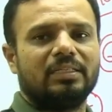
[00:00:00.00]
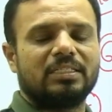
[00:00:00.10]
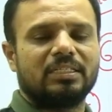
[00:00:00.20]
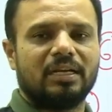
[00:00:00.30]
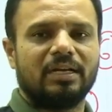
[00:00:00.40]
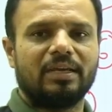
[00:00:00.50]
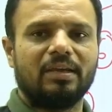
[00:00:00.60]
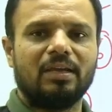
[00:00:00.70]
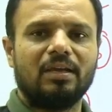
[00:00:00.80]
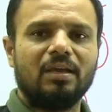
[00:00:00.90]
ఏం చేసిందంటే
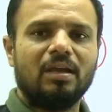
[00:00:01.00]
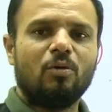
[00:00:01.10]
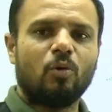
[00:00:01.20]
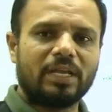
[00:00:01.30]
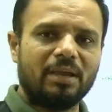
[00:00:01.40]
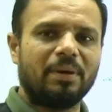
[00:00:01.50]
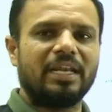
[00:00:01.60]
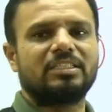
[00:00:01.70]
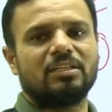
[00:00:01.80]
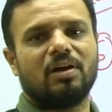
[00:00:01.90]
ఒకే
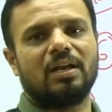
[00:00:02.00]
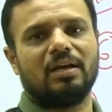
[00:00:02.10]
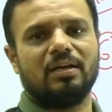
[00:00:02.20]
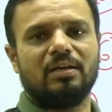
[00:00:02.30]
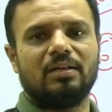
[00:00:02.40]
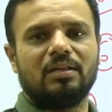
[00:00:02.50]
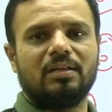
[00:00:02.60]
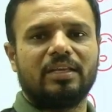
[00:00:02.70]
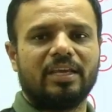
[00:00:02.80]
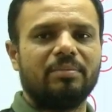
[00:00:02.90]
పరీక్ష ద్వారా
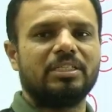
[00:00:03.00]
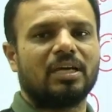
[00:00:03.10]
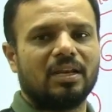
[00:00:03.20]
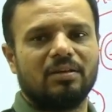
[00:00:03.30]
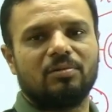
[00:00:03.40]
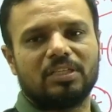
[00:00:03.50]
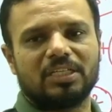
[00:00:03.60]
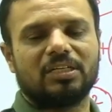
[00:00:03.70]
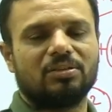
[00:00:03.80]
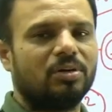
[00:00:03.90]
నియమించాలనే
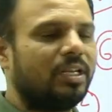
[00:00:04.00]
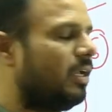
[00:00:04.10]
ఉద్దేశంతో